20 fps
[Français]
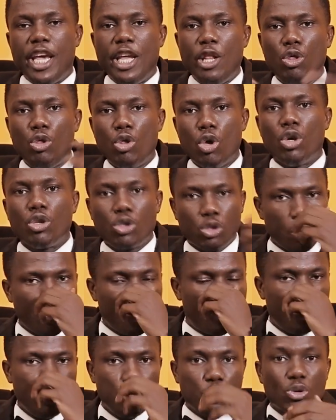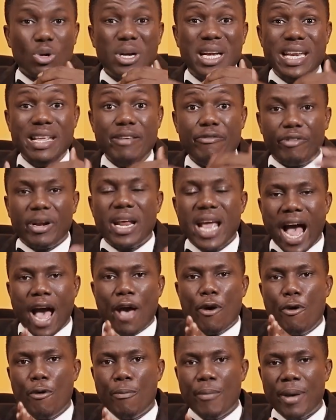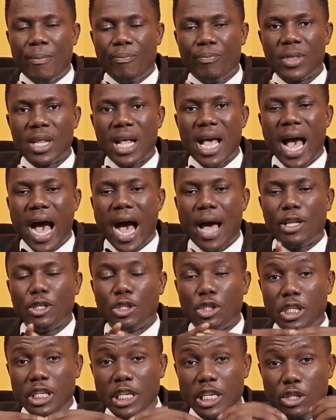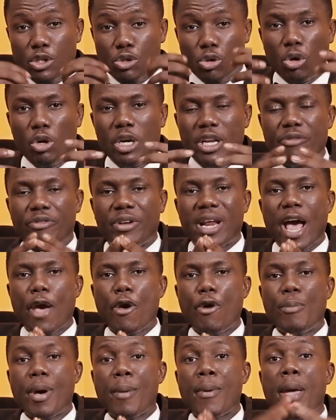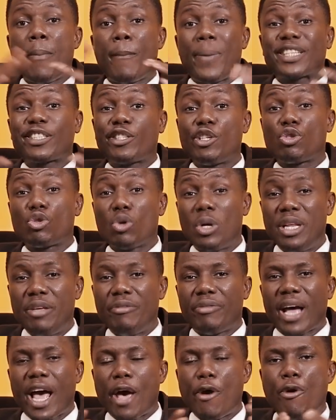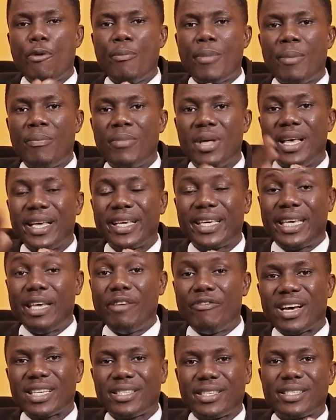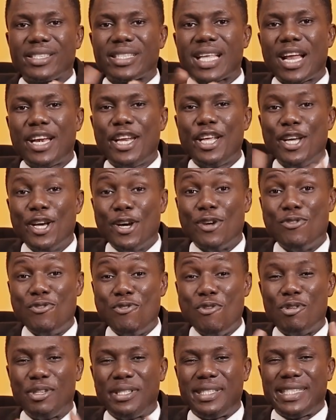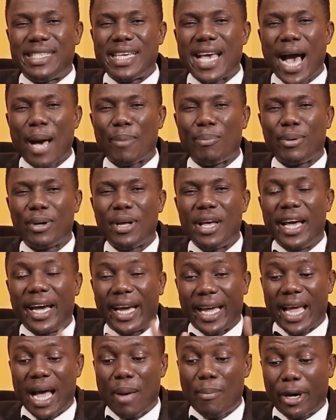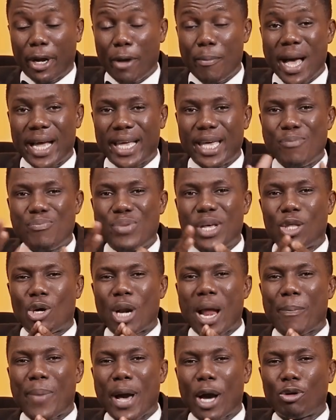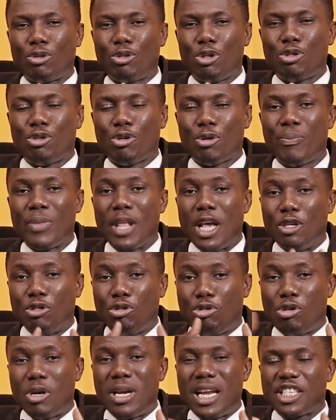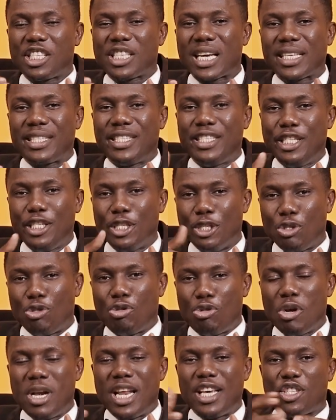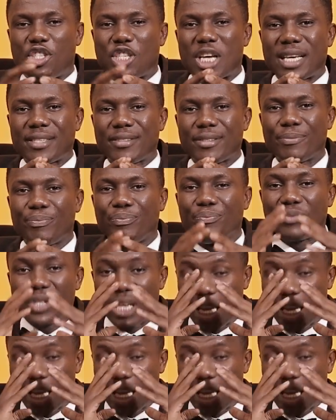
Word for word: ils ne sont plus, ils sont livrés à eux-mêmes. Ils sont livrés à eux-mêmes. Et parce qu'ils sont livrés à eux-mêmes, qui va s'installer Le diable. Remarquez bien dans la parole de Dieu. Dieu les châtie, Dieu les chasse,